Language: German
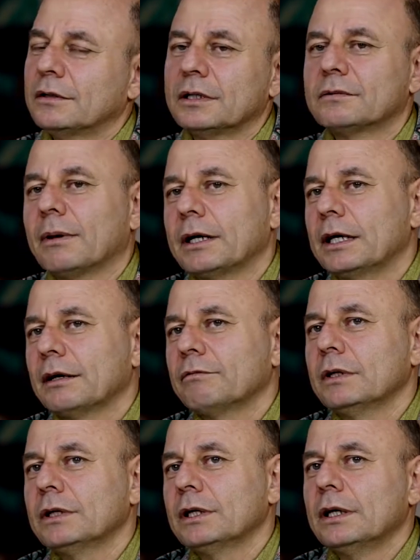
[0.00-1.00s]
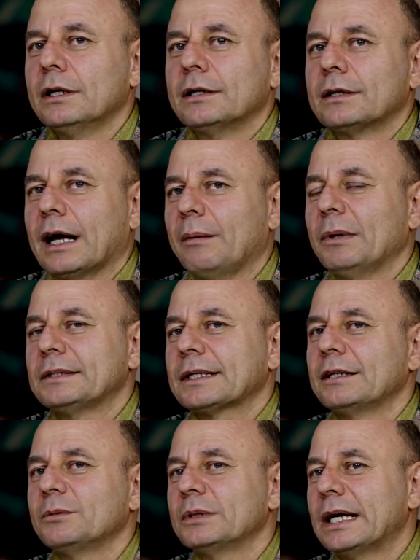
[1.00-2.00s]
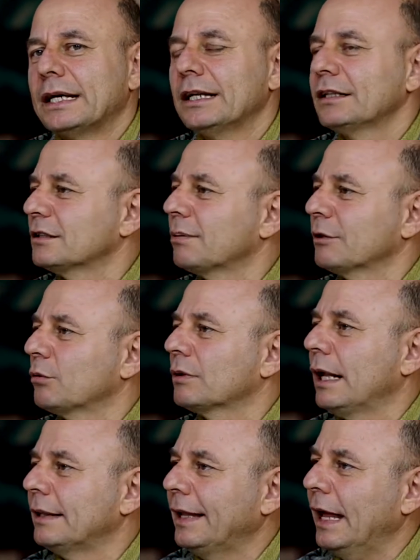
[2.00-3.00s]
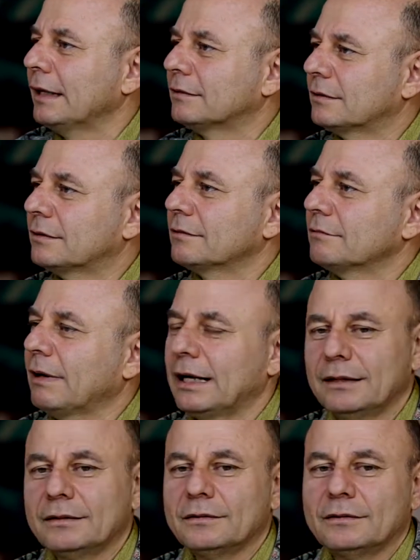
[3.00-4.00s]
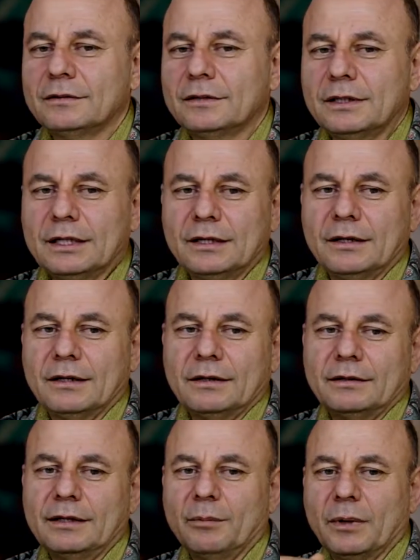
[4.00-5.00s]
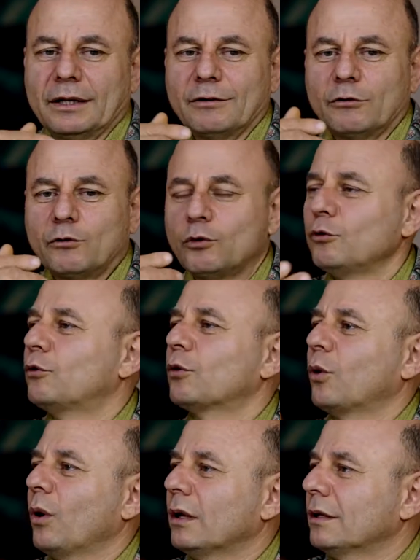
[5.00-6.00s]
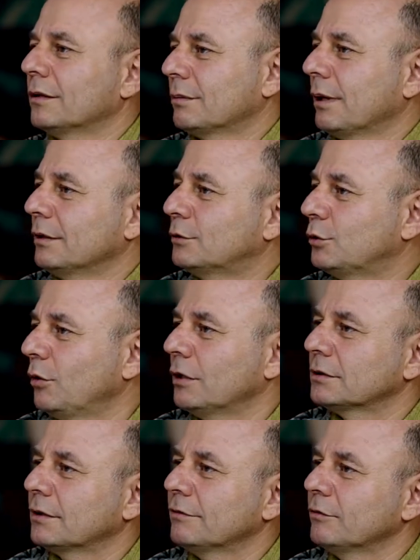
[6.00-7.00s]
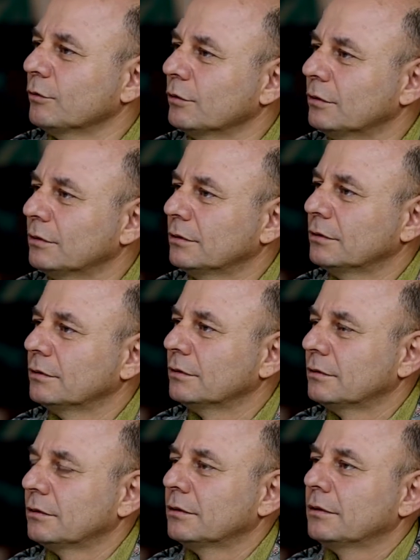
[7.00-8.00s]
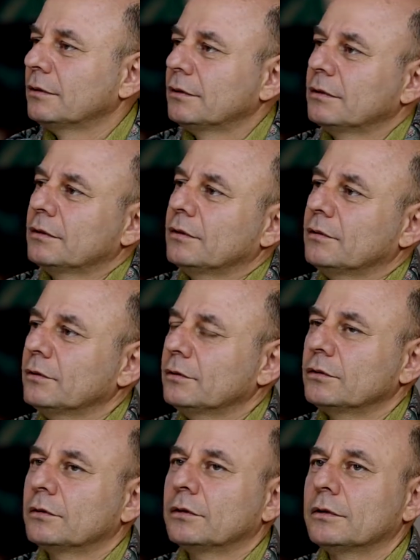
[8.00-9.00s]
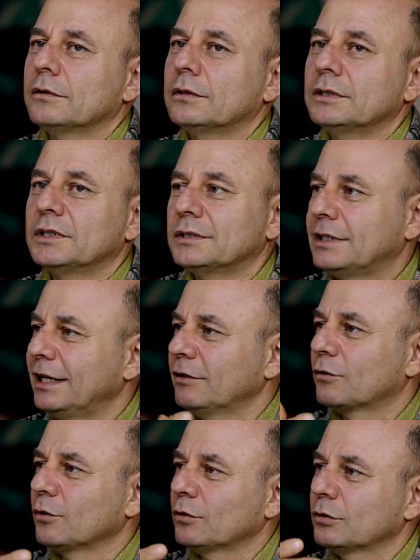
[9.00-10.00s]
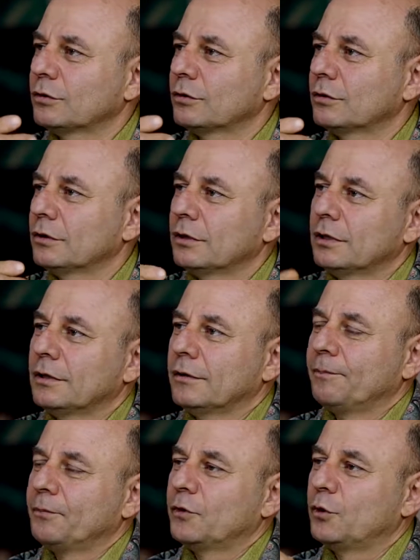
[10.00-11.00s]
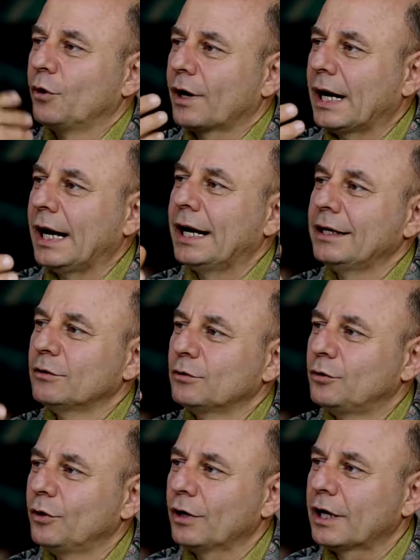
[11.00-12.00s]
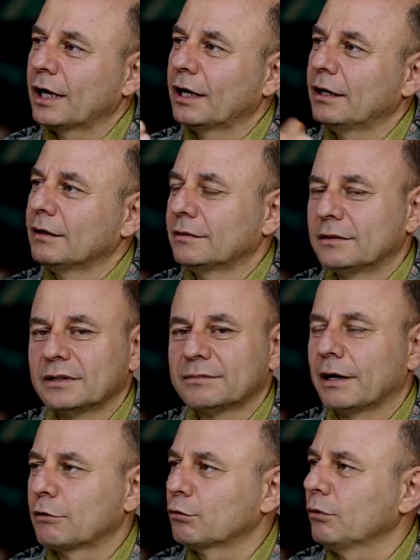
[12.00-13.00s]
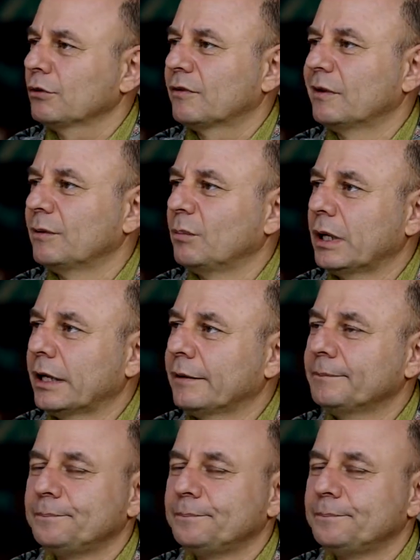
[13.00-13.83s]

Das war irgendwie, damals kann ich mich erinnern, das war total nett, weil jemandem zuzuhören, das war ein schönes Gefühl. Und diese Sehnsucht, Türkei und Türke, das war groß in mir.